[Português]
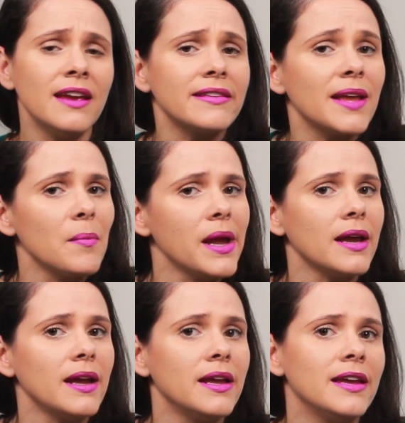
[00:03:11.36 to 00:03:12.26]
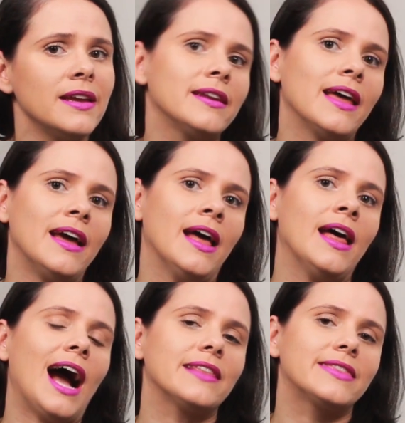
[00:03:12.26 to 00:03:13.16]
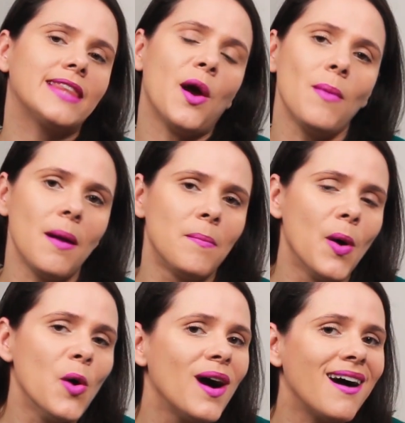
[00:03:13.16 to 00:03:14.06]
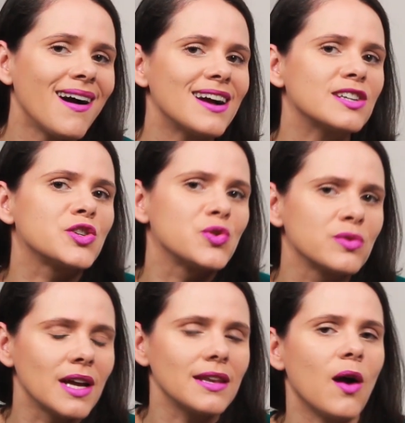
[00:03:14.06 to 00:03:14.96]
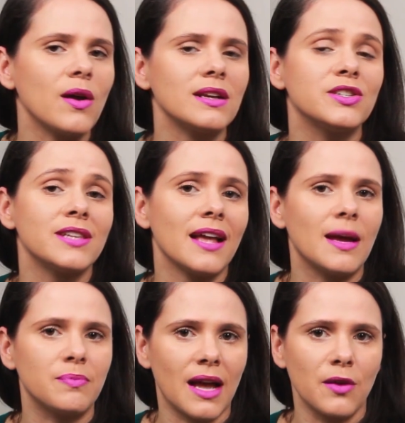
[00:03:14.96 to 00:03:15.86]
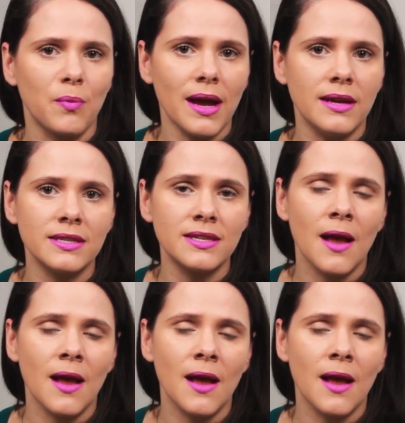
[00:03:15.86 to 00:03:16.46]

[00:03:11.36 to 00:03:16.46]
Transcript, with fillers: e também aí, né, ter uma boa ajuda na hora de se adaptar no país,